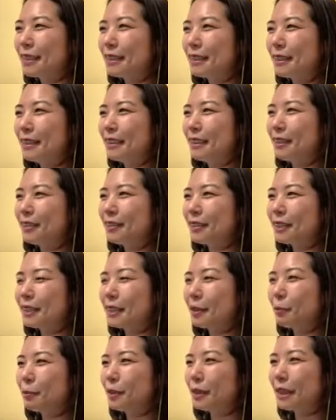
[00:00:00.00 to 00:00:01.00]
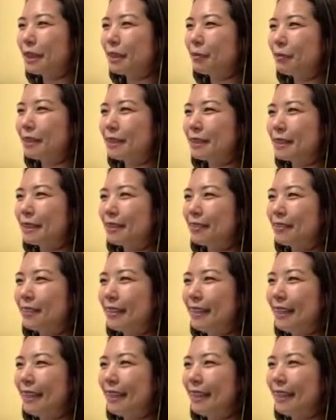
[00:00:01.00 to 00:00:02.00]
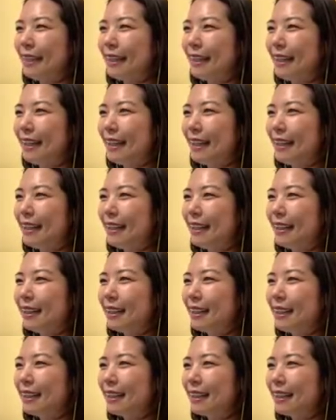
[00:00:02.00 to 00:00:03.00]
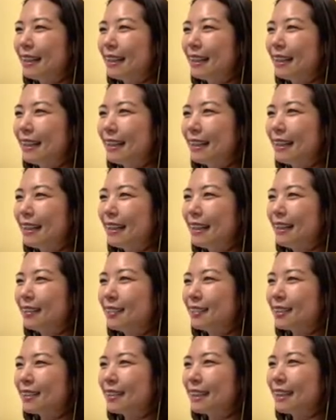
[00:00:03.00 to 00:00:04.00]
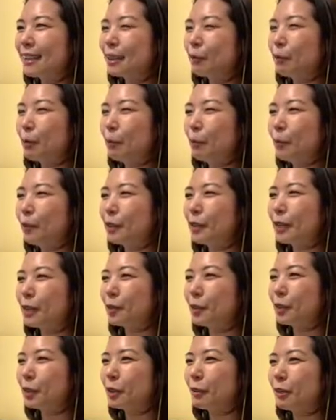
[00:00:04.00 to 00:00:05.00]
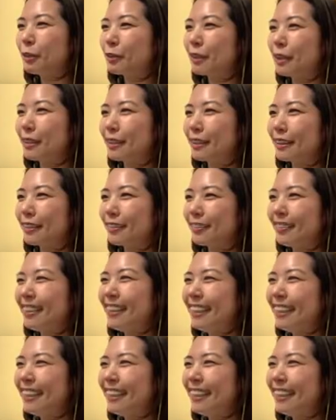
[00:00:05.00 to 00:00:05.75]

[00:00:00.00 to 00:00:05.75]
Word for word: リンに乗せてもらいましたよね。あのスラリンはむっちゃ口悪かったけど